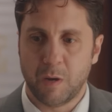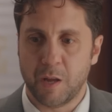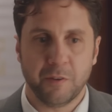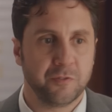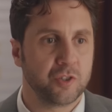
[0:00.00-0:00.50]

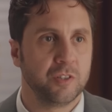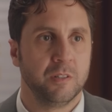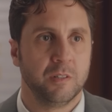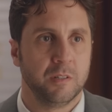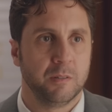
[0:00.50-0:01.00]
معرفش
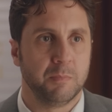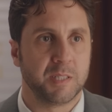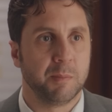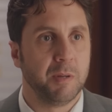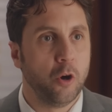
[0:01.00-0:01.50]

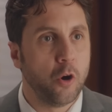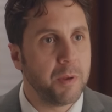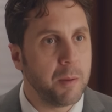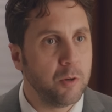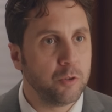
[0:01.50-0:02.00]
بس باللي هو
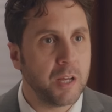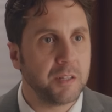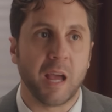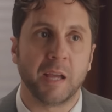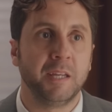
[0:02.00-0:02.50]
بيعمله ده
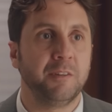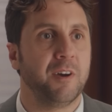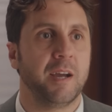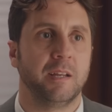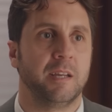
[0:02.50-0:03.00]
ده اكيد فاعل